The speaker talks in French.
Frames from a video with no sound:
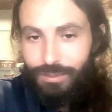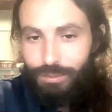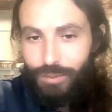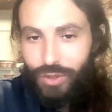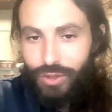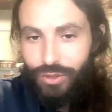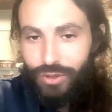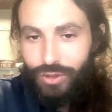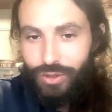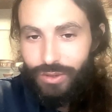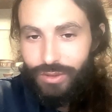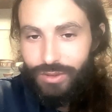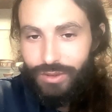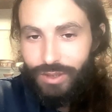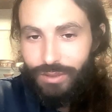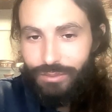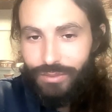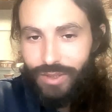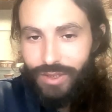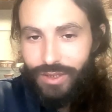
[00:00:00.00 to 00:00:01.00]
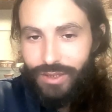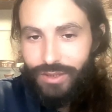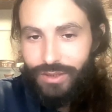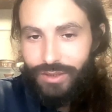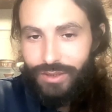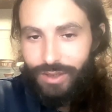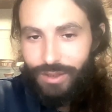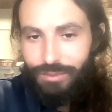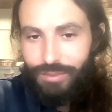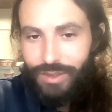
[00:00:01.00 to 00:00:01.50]
Monsieur
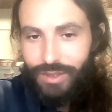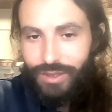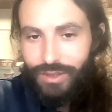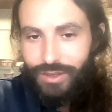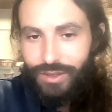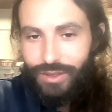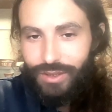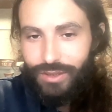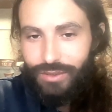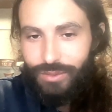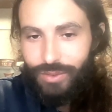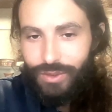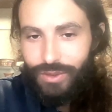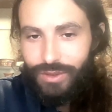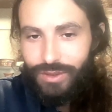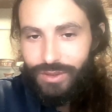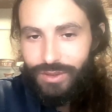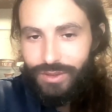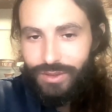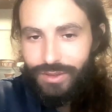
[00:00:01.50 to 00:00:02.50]
Damiré, la Palestine, oui.